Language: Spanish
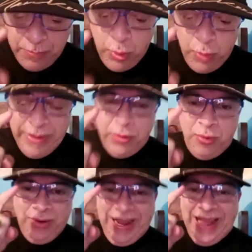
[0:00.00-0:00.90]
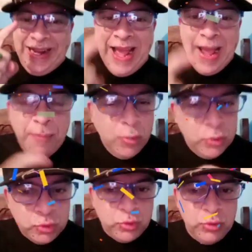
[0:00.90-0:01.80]
por lo menos
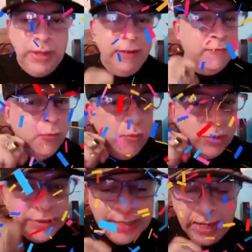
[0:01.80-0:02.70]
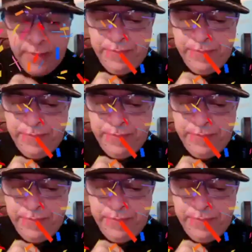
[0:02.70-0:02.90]
ganamos en el fútbol ya.